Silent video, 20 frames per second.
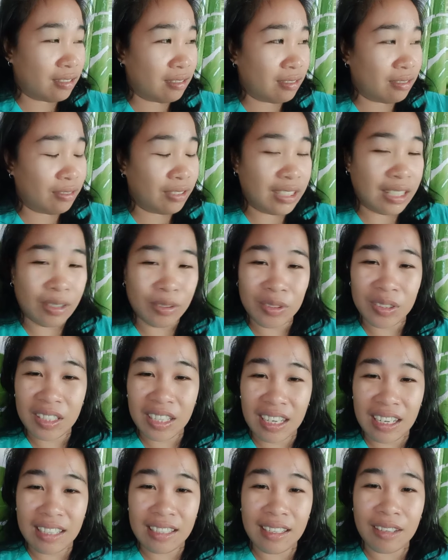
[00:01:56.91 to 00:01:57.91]
without
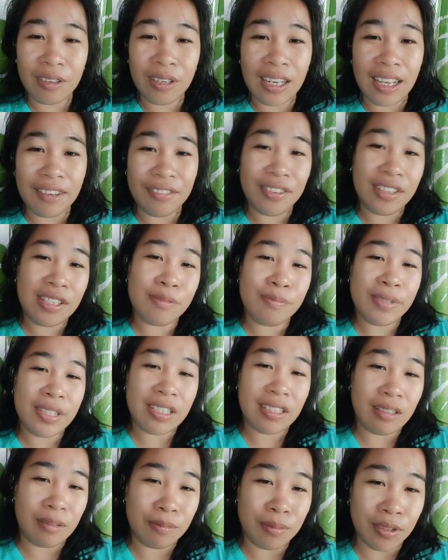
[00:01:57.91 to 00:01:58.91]
God our life is
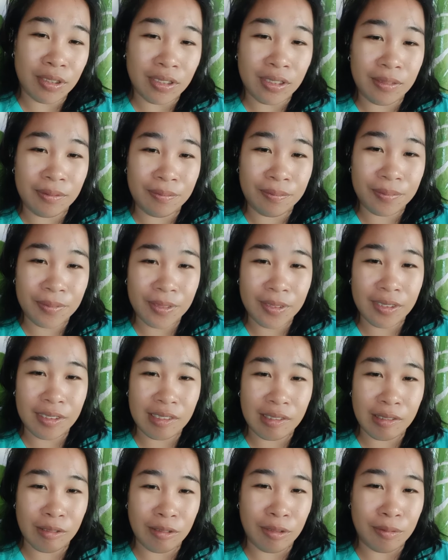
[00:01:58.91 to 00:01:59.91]
miserable
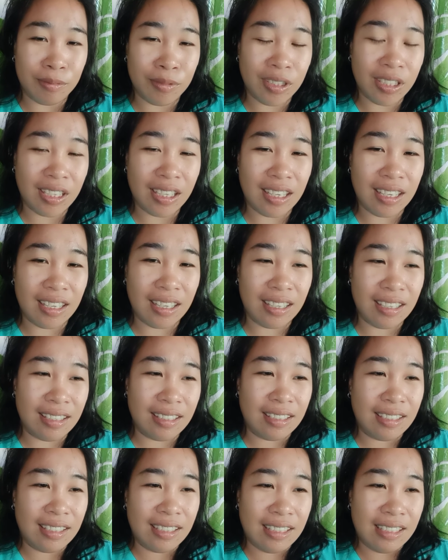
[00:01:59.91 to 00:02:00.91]
so muna
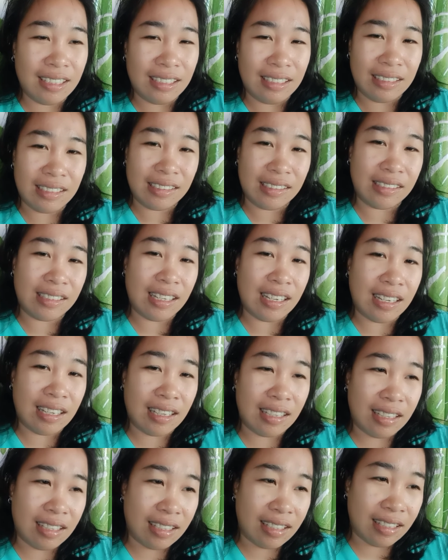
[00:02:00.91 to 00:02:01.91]
sa
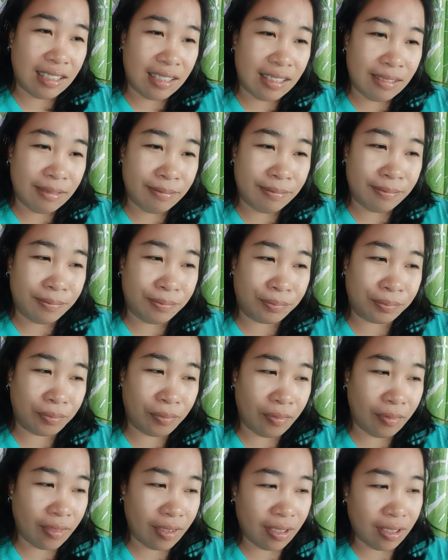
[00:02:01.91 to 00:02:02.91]

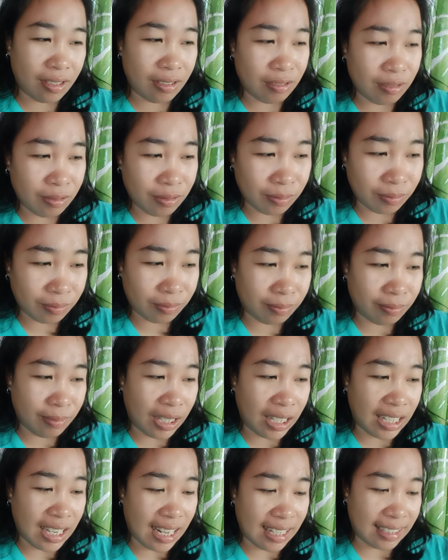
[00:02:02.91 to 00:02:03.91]
ano
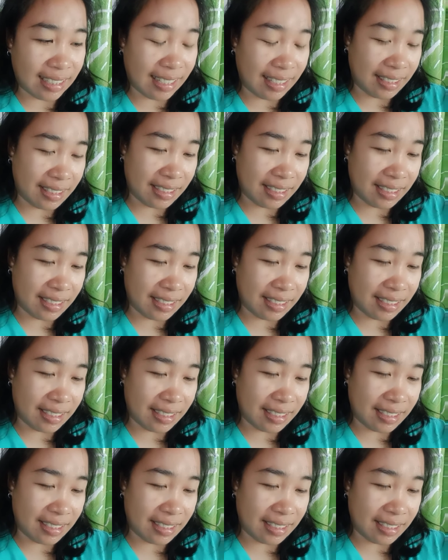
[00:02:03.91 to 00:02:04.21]
may ginatay